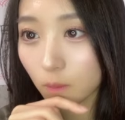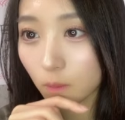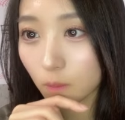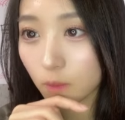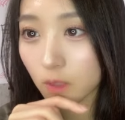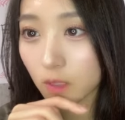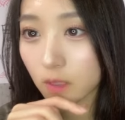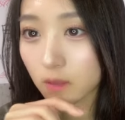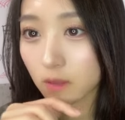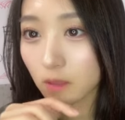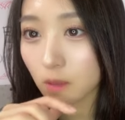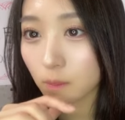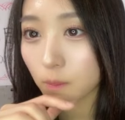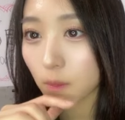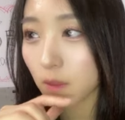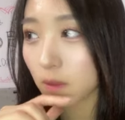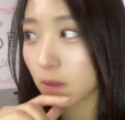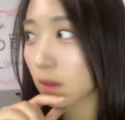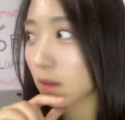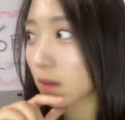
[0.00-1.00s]

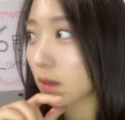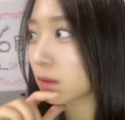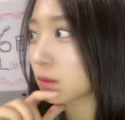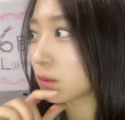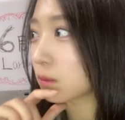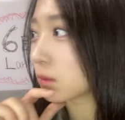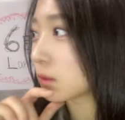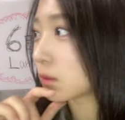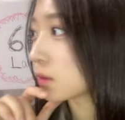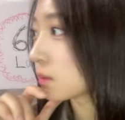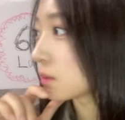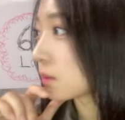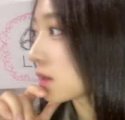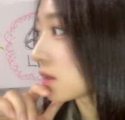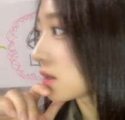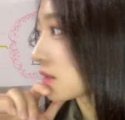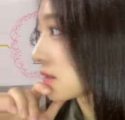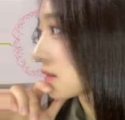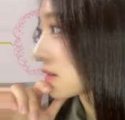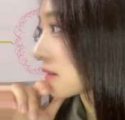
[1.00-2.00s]
レッサーパンダ界の有名人